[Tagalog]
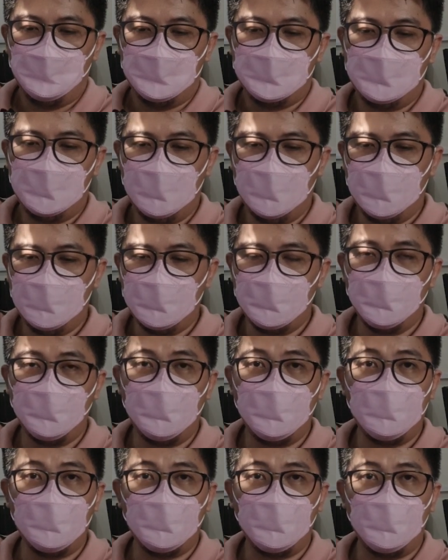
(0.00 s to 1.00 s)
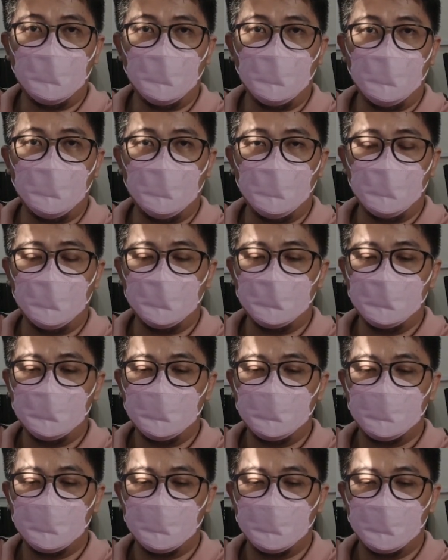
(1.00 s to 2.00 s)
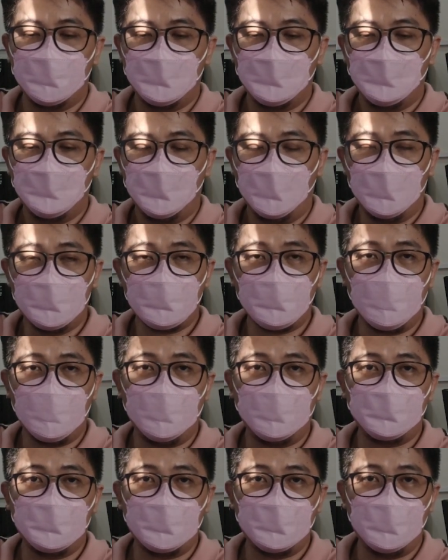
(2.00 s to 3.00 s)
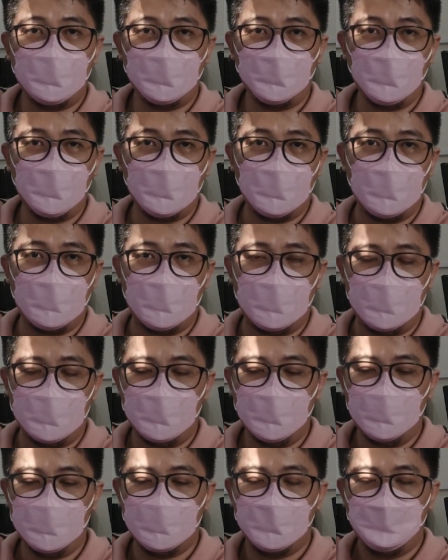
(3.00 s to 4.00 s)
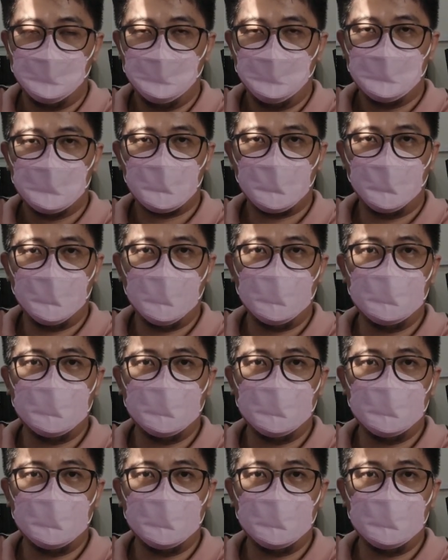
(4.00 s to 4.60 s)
Then we um, also have the DVI. So may